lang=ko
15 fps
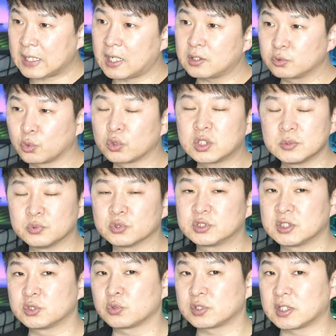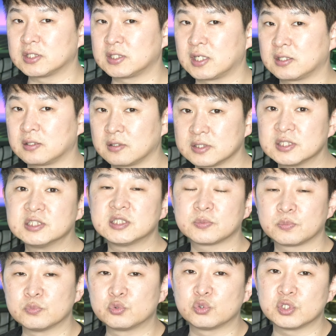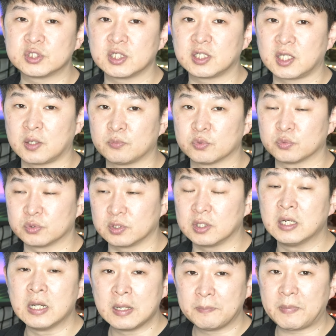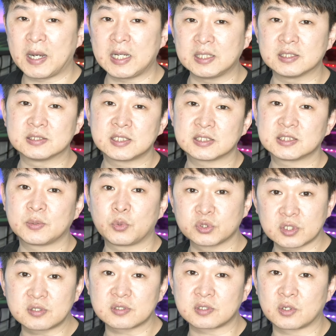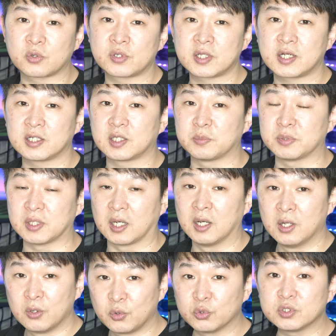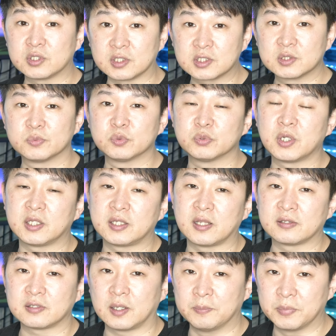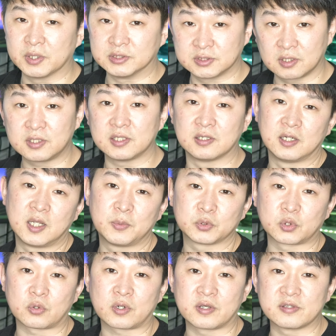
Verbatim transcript: 각 노트북 제조사들에서 신제품 출시에 대한 부분을 많이들 찾아보셨을 거로 생각이 됩니다. 오늘은 그 부분에 대해서 한번 정리를 해보도록